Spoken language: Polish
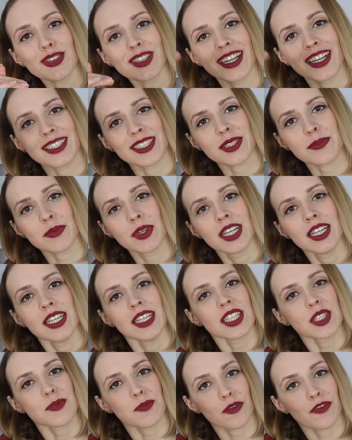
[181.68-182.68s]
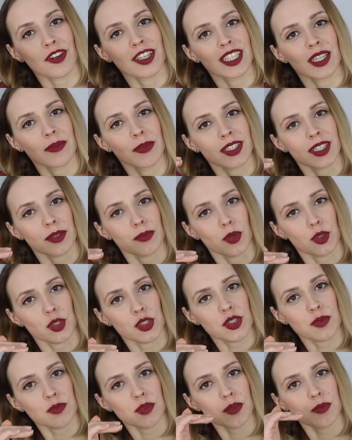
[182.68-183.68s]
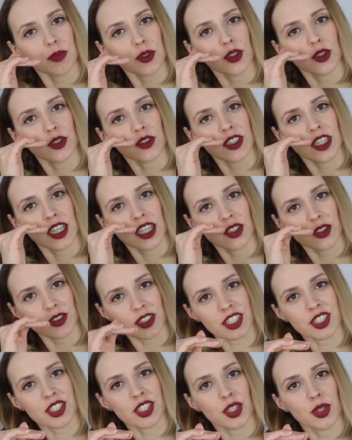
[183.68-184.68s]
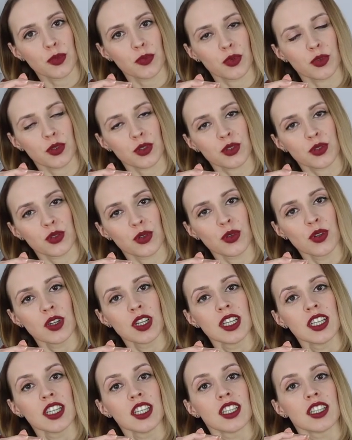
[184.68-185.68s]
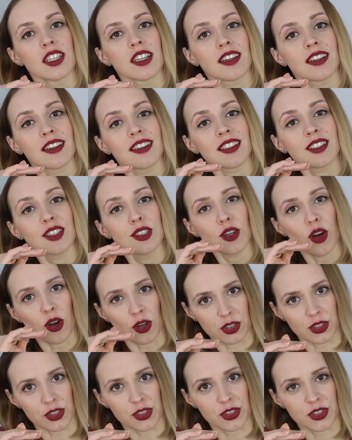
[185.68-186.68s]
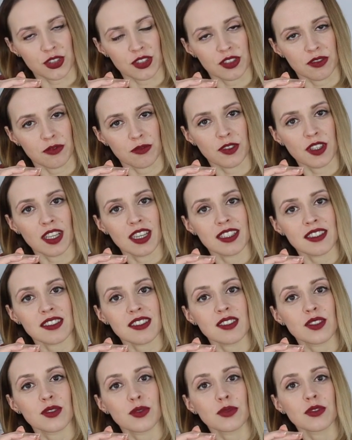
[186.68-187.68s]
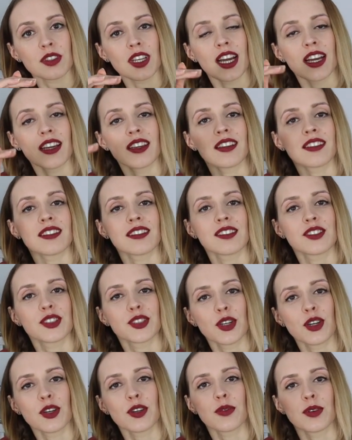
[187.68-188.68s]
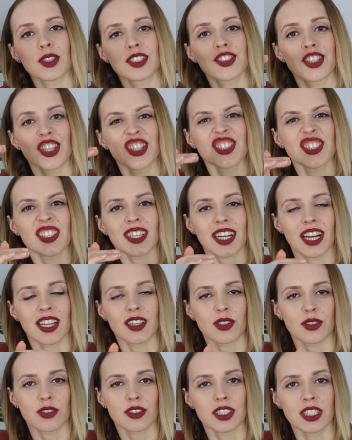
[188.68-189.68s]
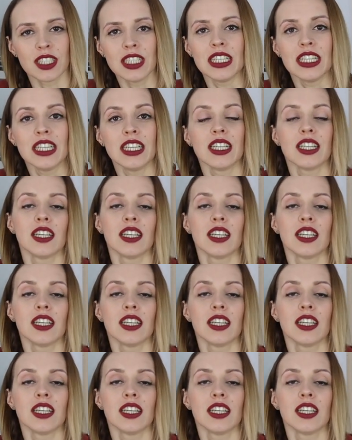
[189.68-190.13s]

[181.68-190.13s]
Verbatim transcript: organizm spowalnia metabolizm, żeby do tego naszego punktu e, dojść. Więc tutaj ciągłe cięcie kalorii